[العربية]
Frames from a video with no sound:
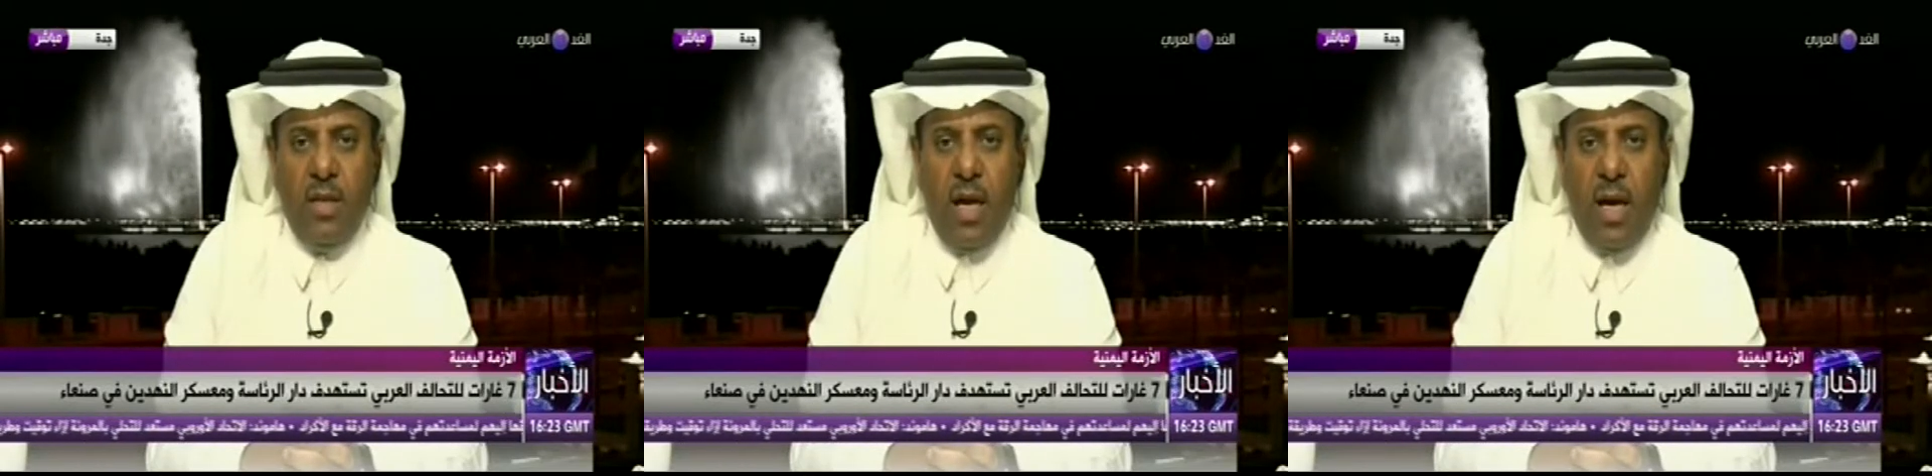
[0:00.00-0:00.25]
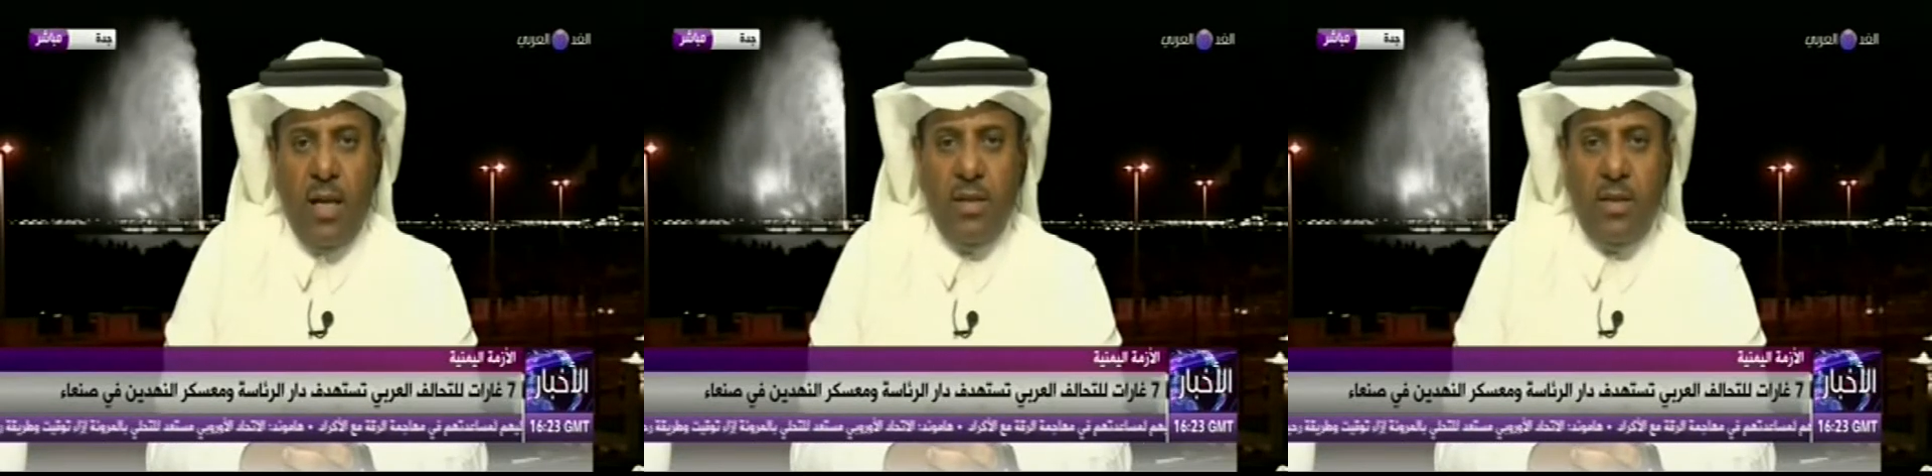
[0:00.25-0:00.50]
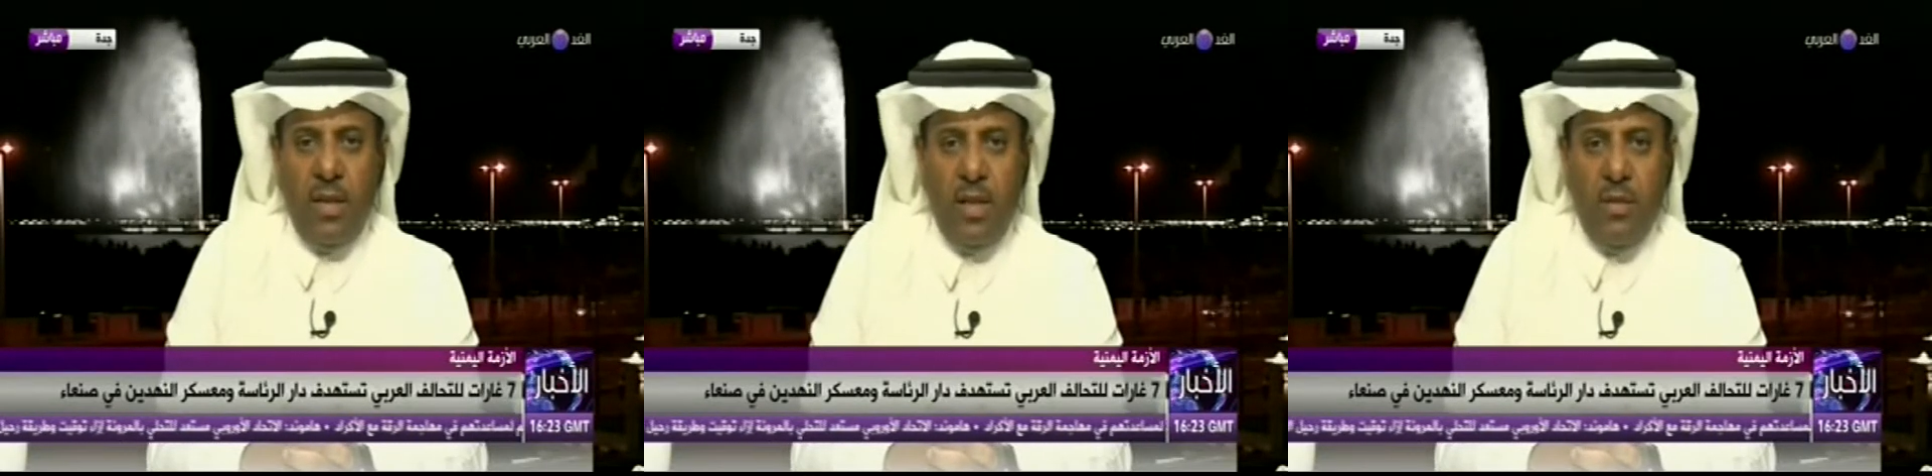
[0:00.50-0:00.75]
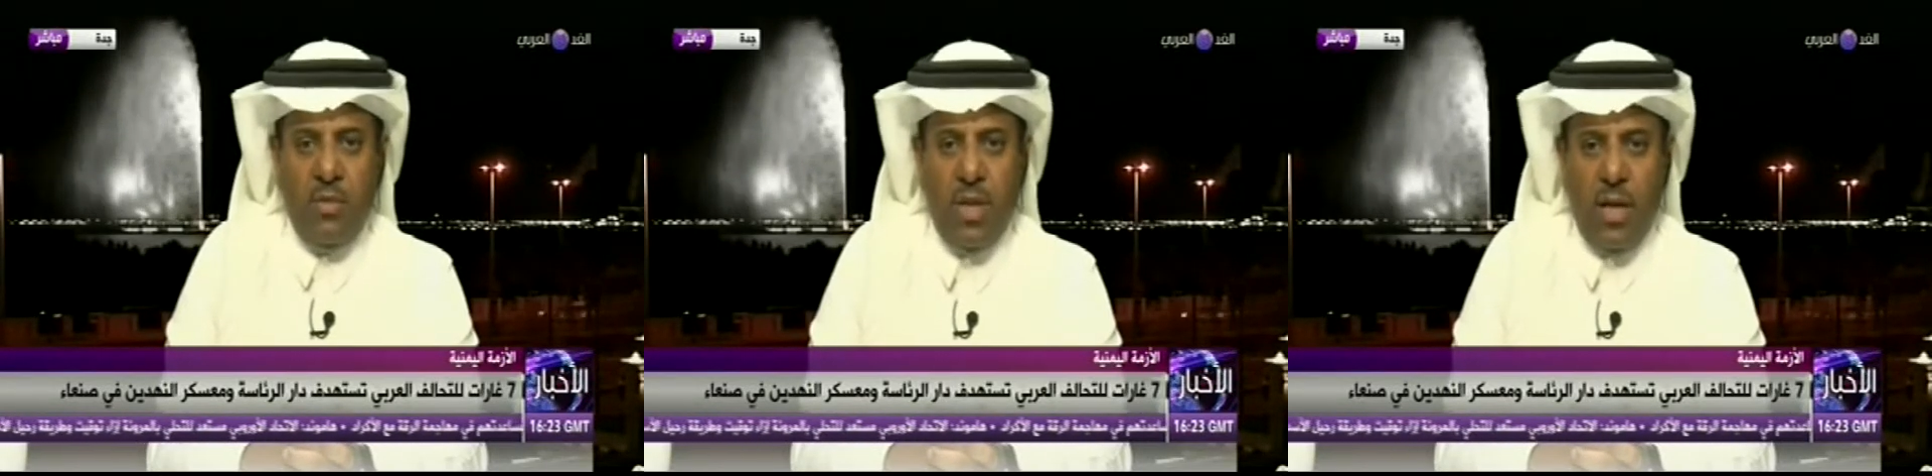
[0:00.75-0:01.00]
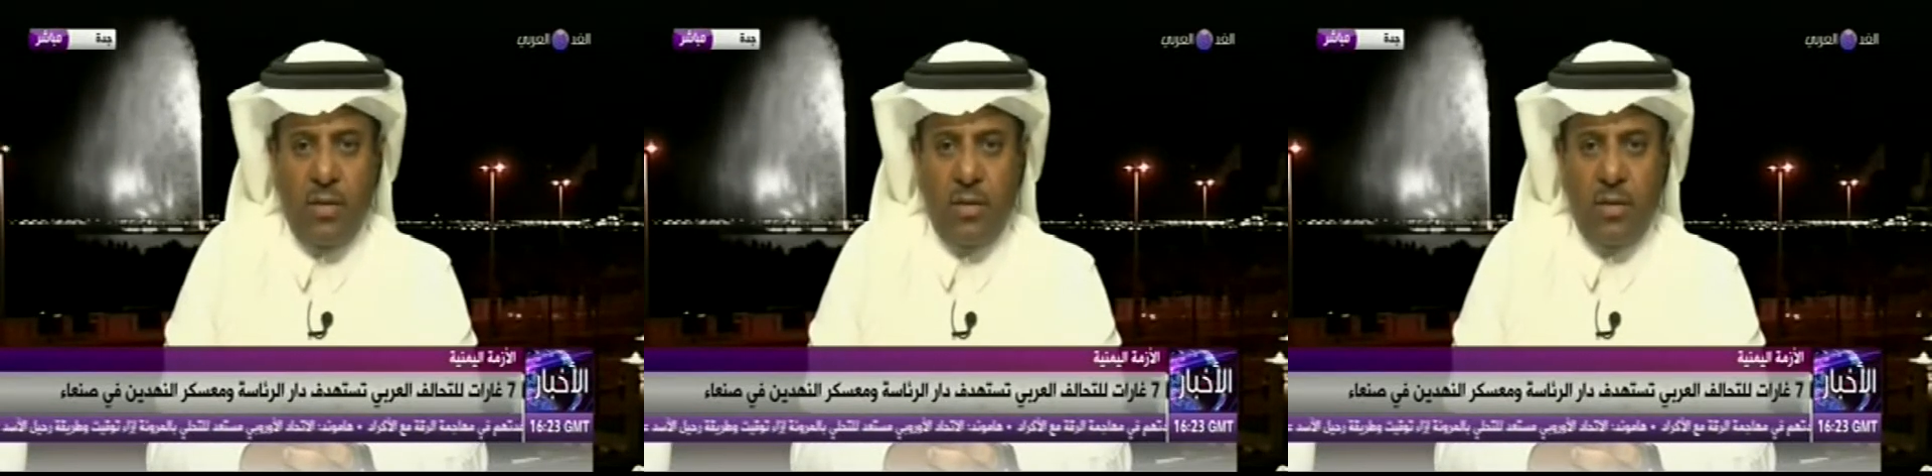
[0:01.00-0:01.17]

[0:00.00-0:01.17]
إعادة الإمداد